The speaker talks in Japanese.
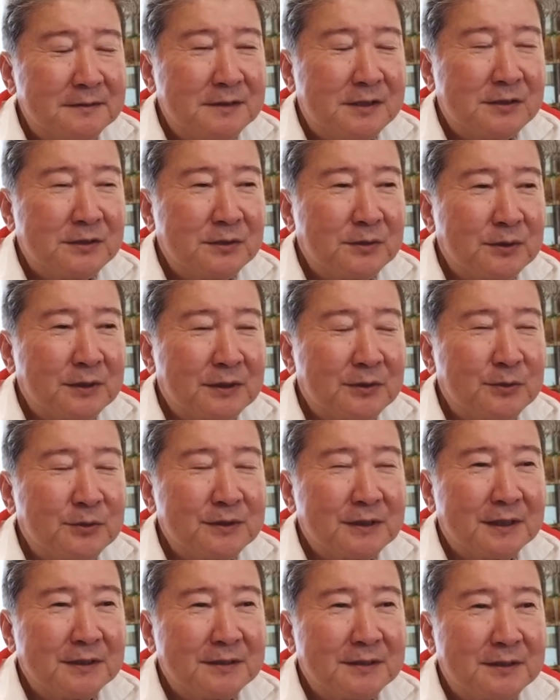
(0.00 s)
実業家の
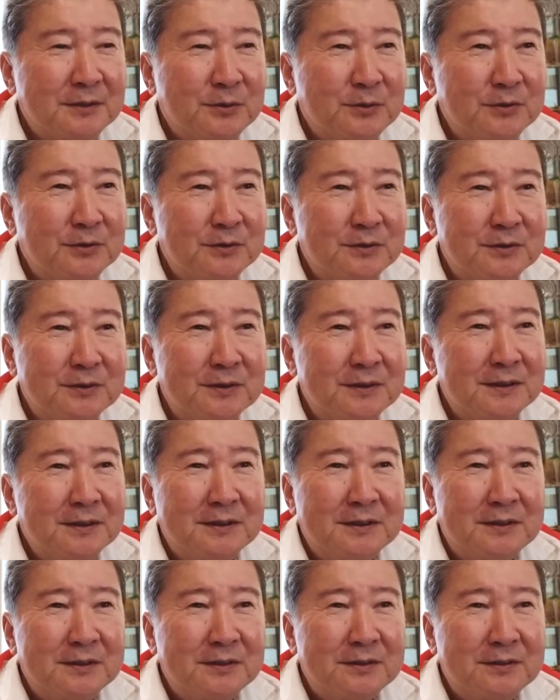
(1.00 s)
奥さんってどういう
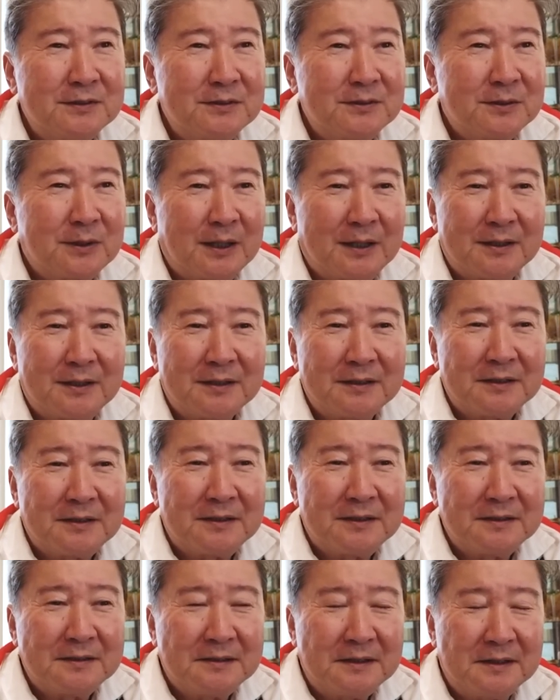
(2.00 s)
のが
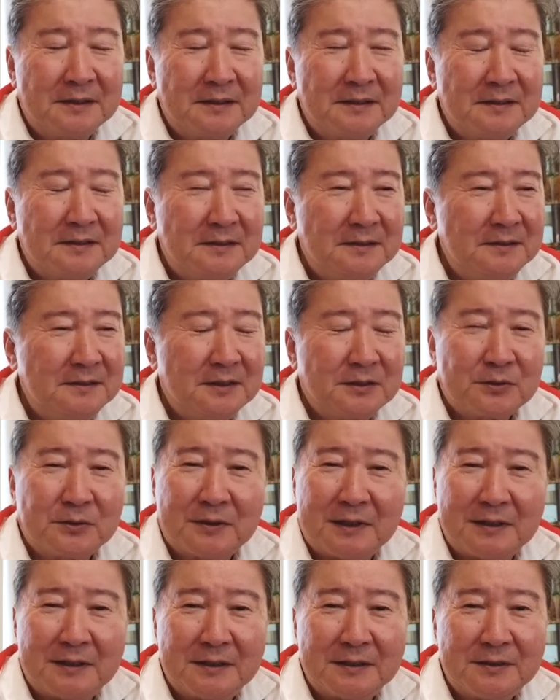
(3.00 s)
ね、いいんでしょ
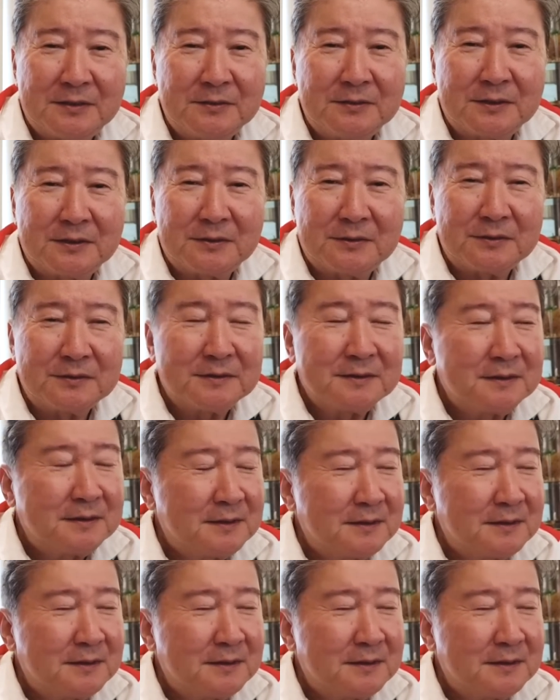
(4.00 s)
うかなんて言うけど、